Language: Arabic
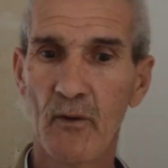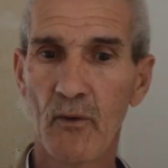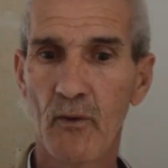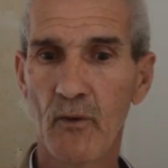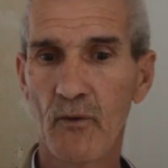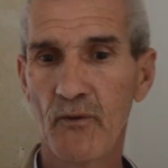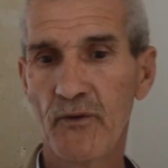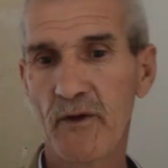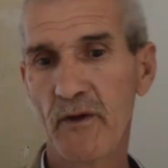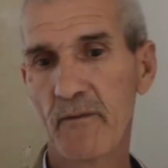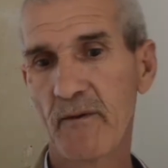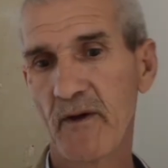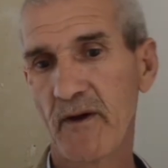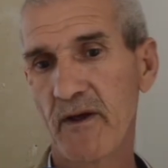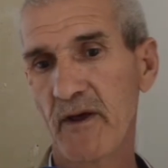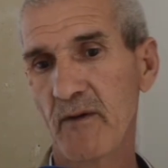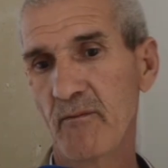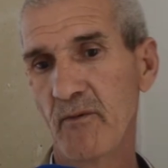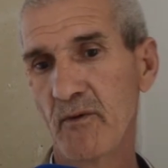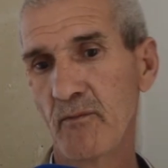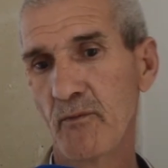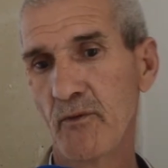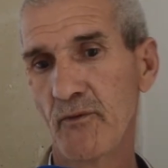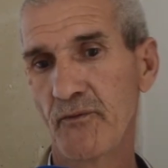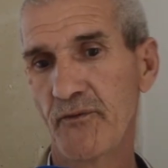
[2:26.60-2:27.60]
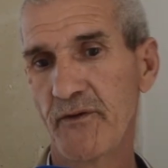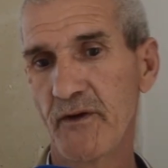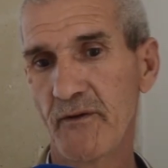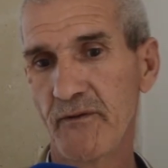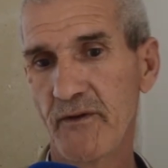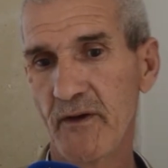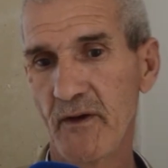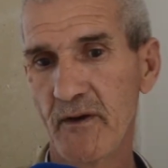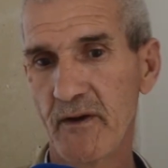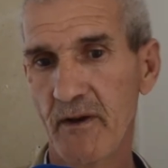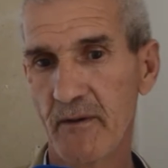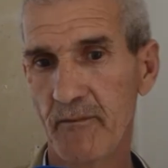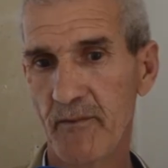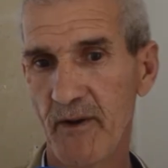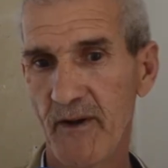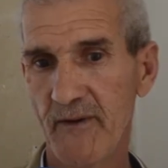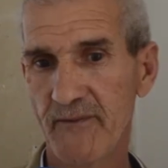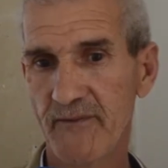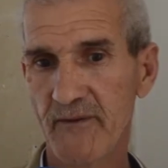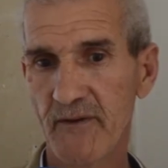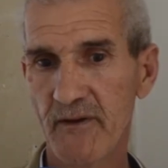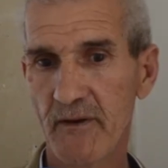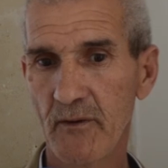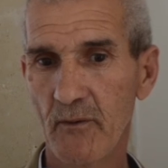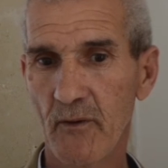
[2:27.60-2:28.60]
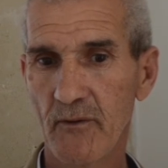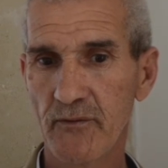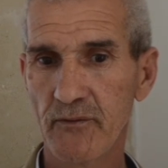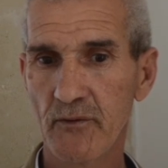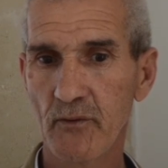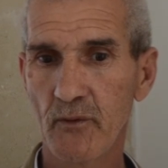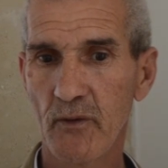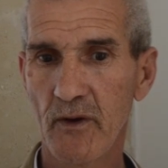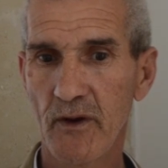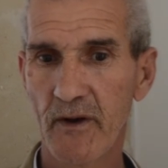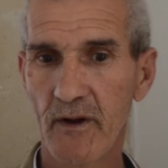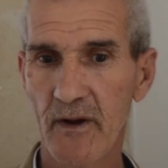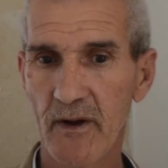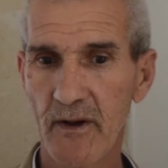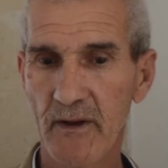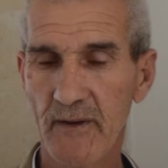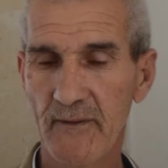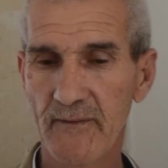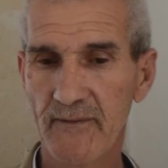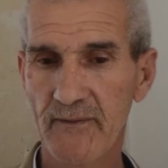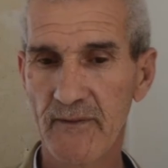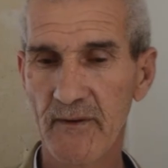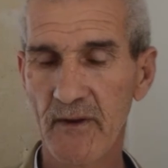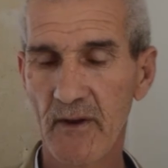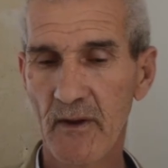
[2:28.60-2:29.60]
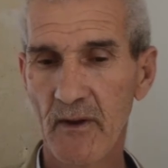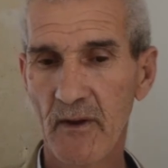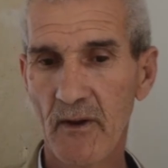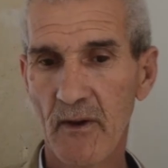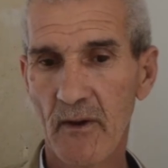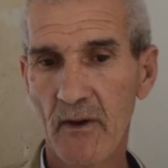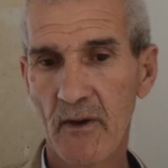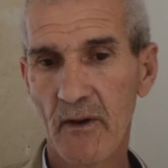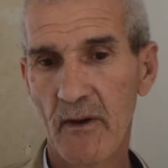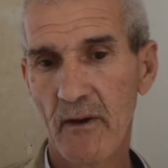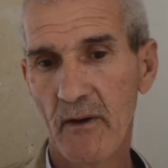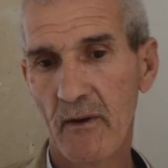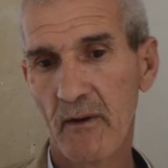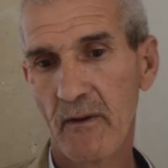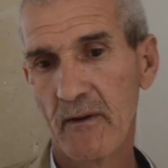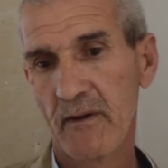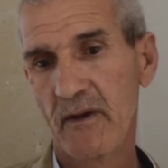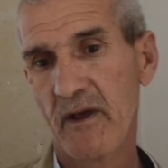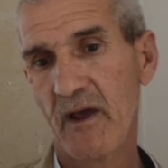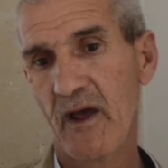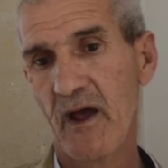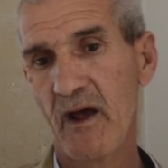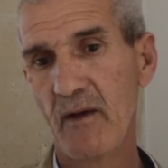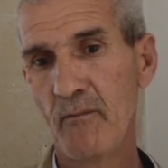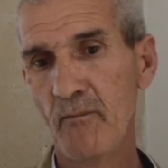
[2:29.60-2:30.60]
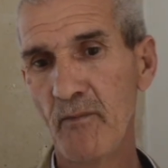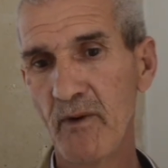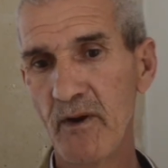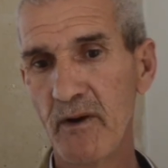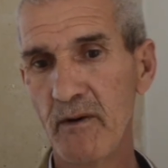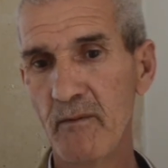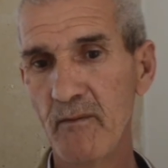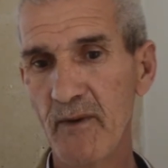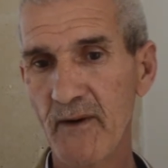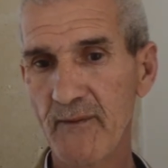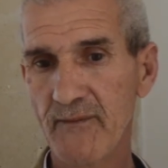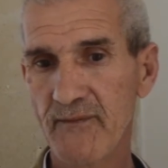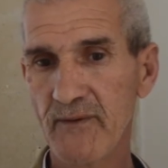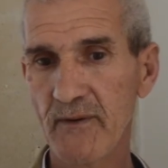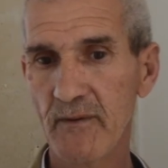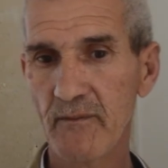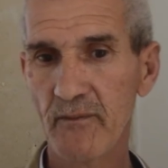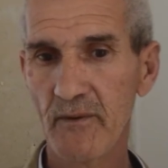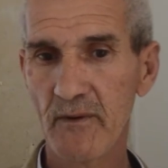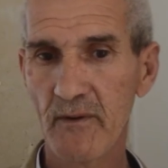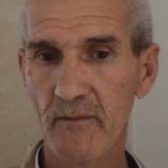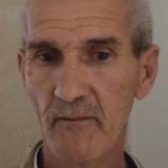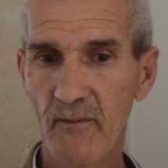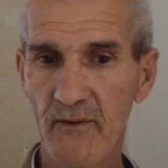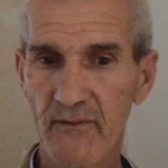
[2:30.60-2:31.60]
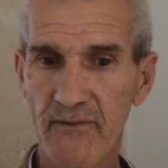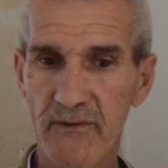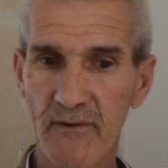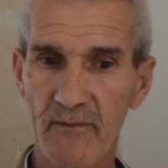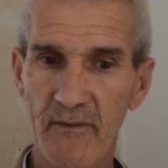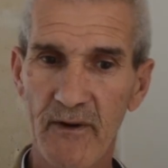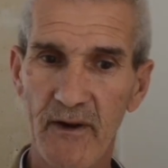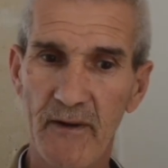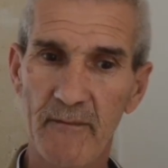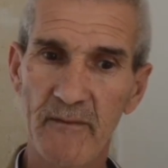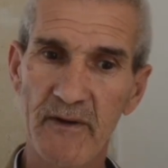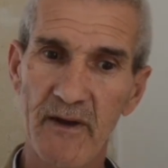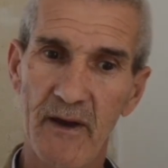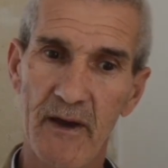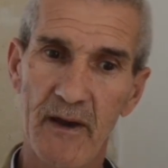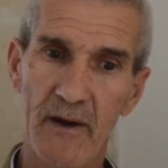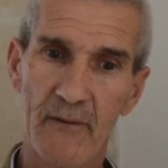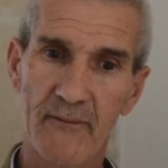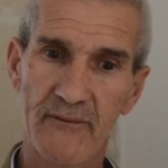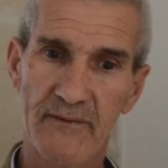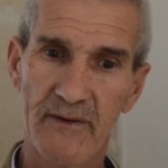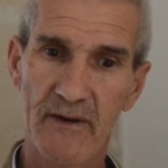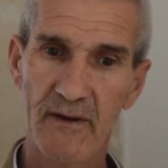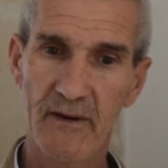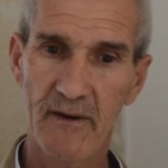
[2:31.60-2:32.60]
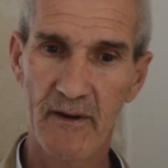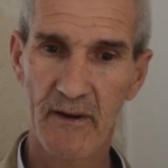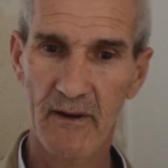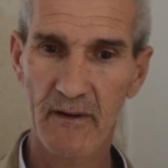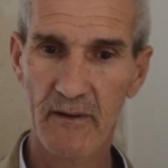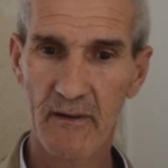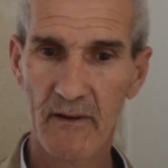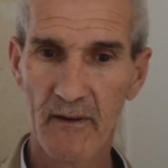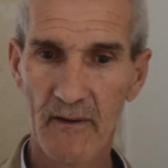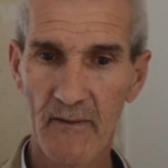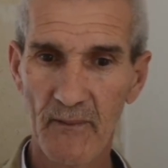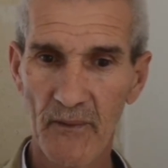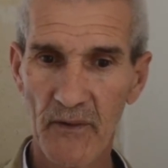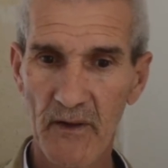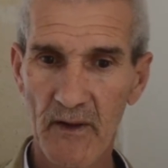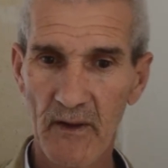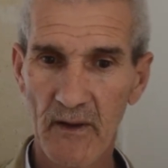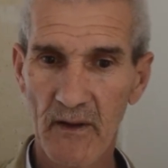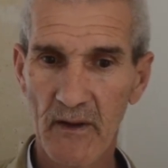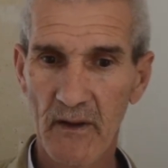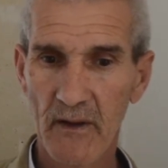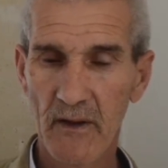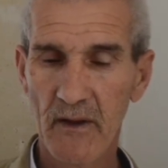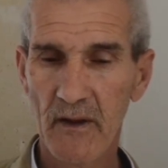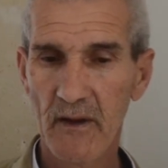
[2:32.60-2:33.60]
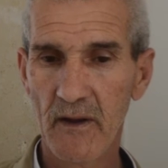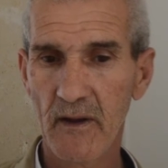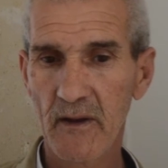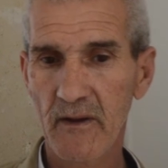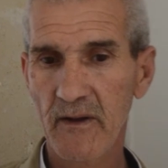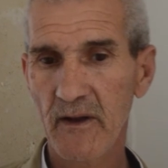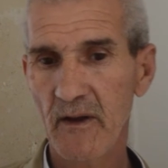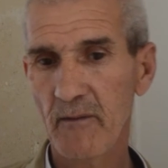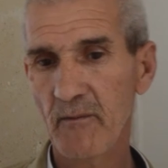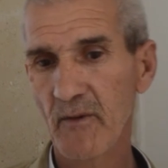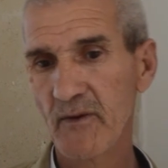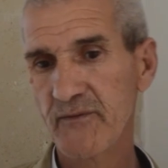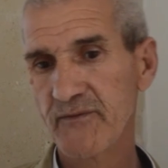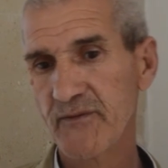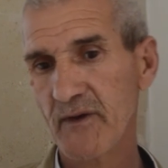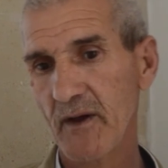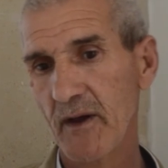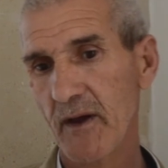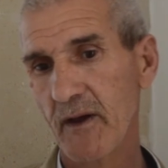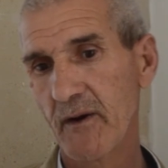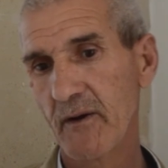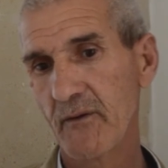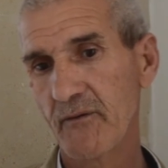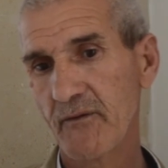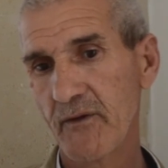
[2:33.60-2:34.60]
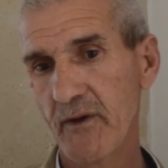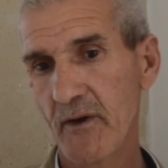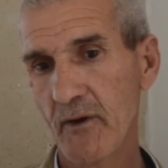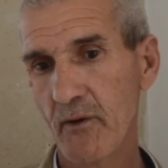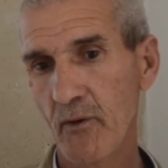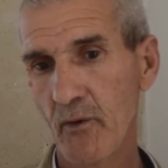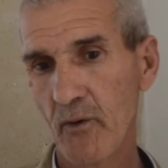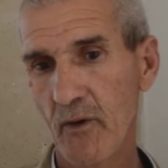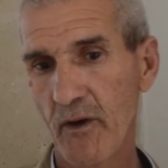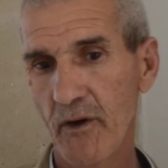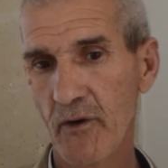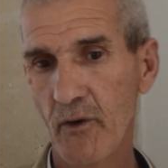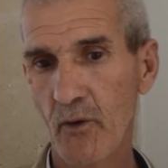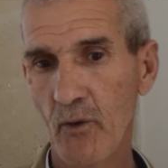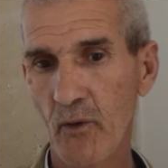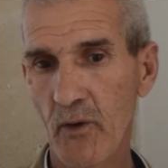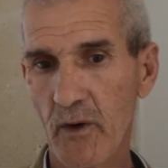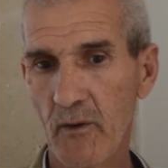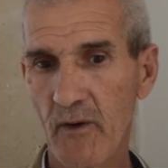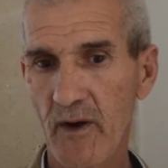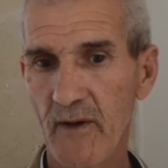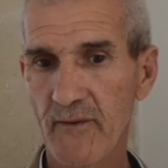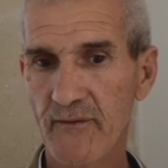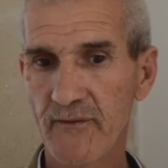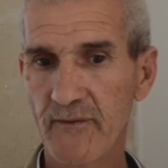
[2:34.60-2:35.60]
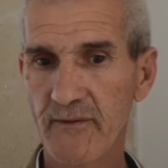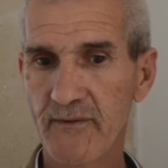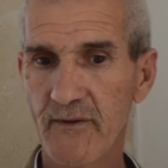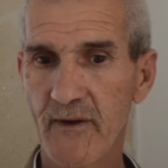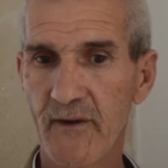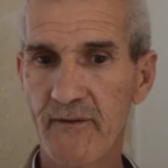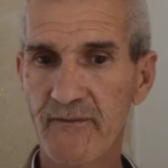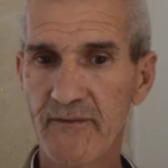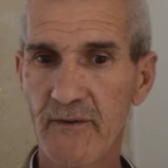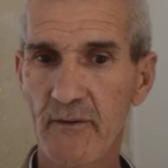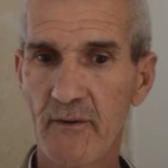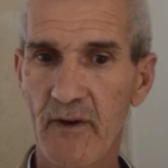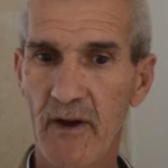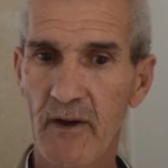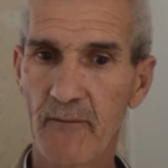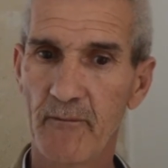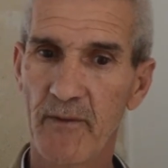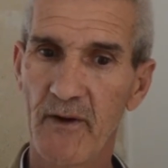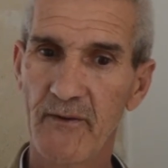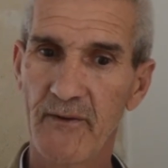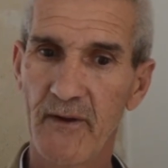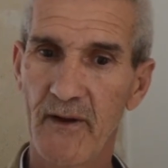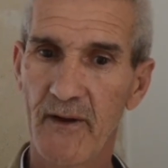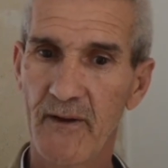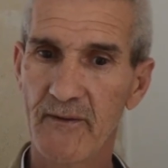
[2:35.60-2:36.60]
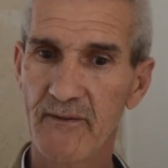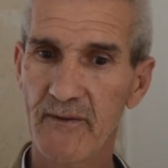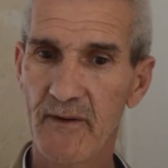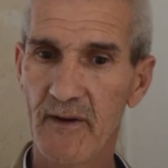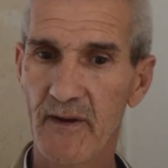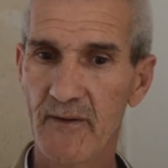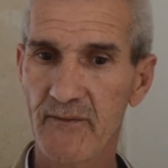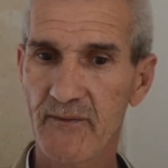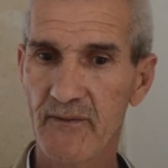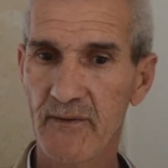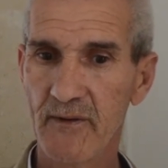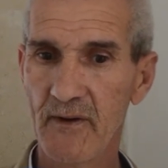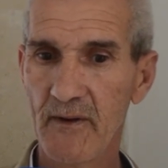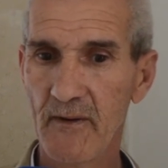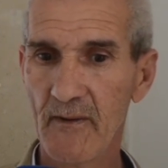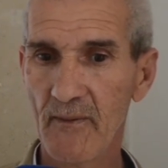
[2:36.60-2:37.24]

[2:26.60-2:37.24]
ودابا كيعمل مده ديال اربع سنوات هو رئيس كيهم المكتب المكتب لا ما يعرف شيئا آه، كيعمل التقارير ديالو غير هو واحد ثلاثه أو اربعه الاشخاص